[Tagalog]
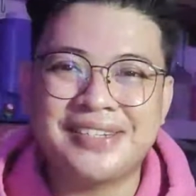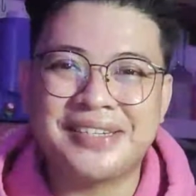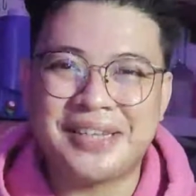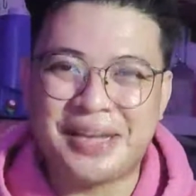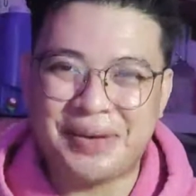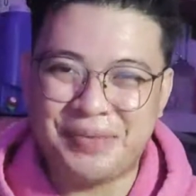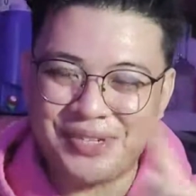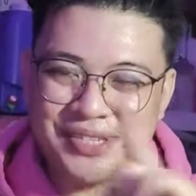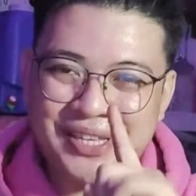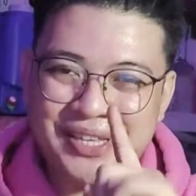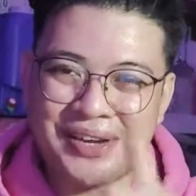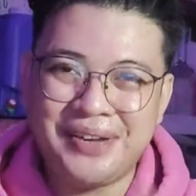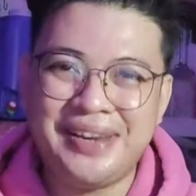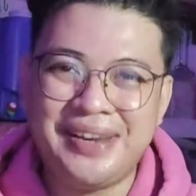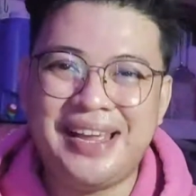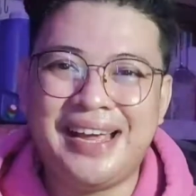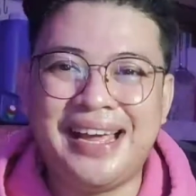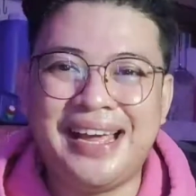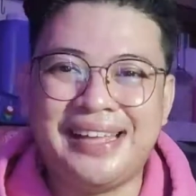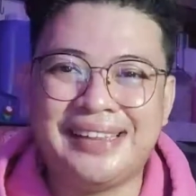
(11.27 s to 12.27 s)
Kamusta kayo
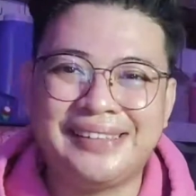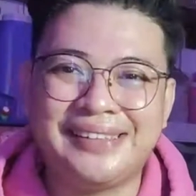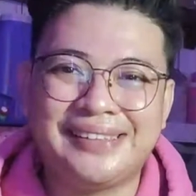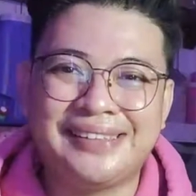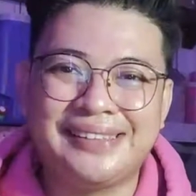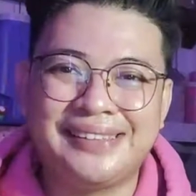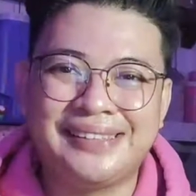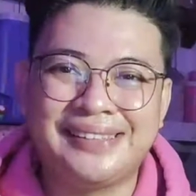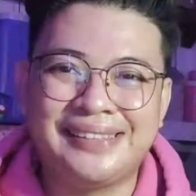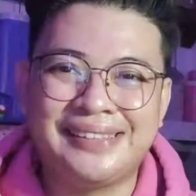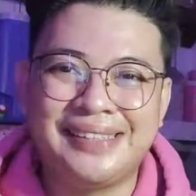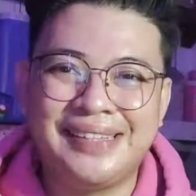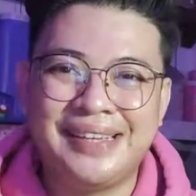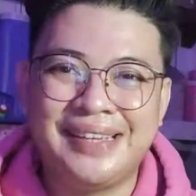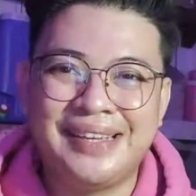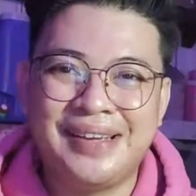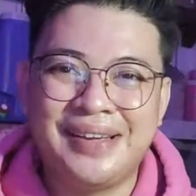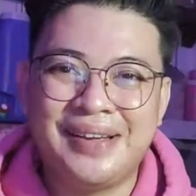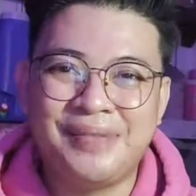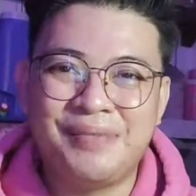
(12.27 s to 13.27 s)
lahat?
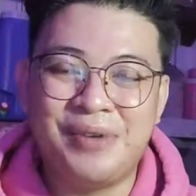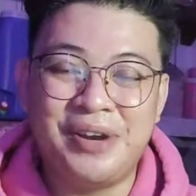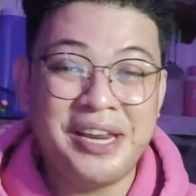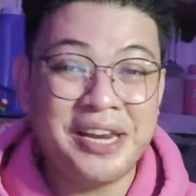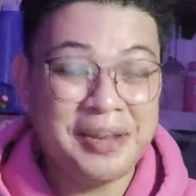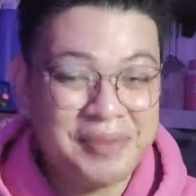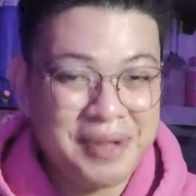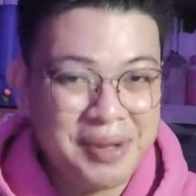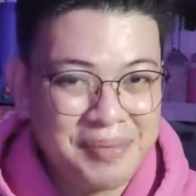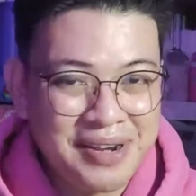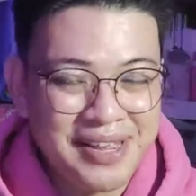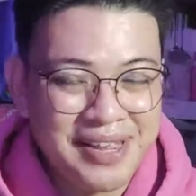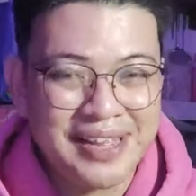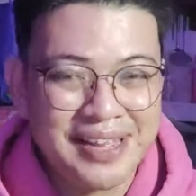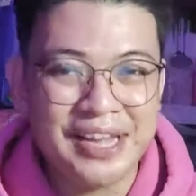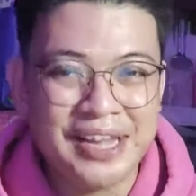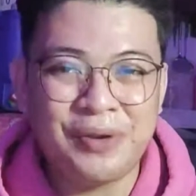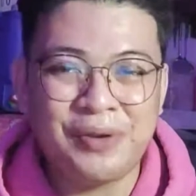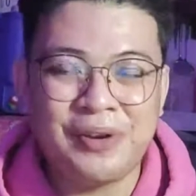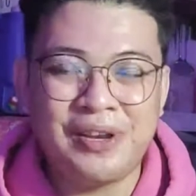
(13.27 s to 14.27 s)
Muli nagbabalik
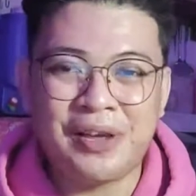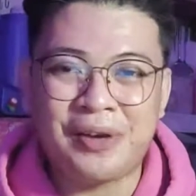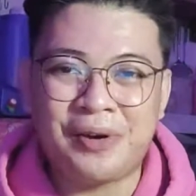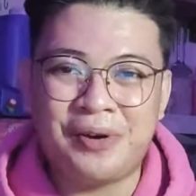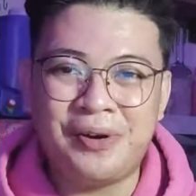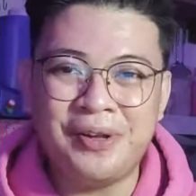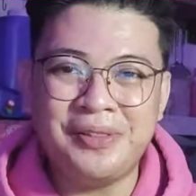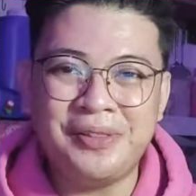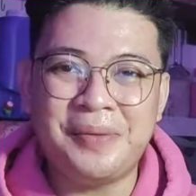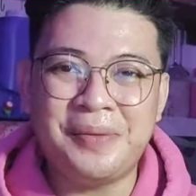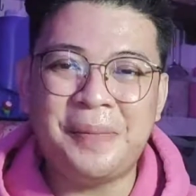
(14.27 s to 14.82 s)
ang inyong likod.